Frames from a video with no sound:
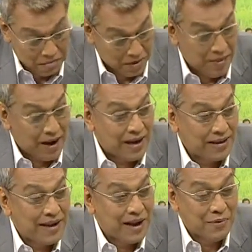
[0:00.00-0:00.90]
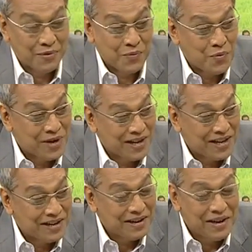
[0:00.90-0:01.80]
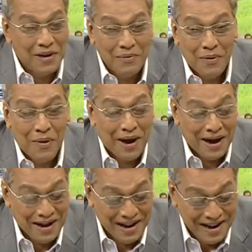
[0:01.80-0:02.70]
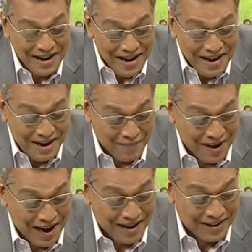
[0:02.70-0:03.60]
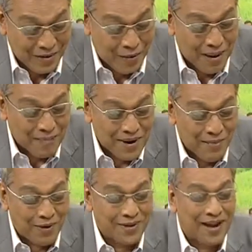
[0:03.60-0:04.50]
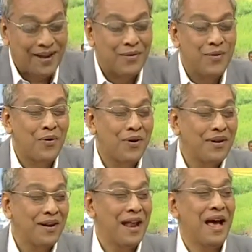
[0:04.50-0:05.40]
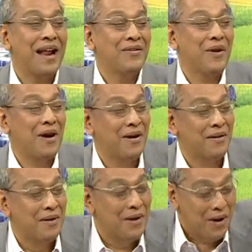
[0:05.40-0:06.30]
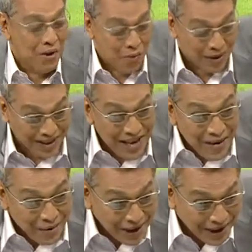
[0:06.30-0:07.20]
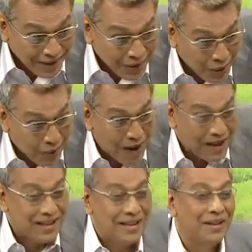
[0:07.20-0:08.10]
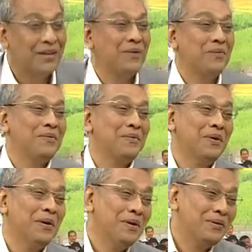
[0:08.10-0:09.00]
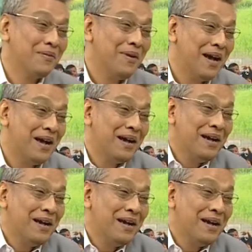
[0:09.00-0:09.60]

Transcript: เป็นภาระที่หนักพอสมควรนะท่านเพราะว่ากับการความพึงพอใจของคนล้านกว่าเที่ยวเนี่ยต่อวันที่จะต้องใช่ไหมฮะ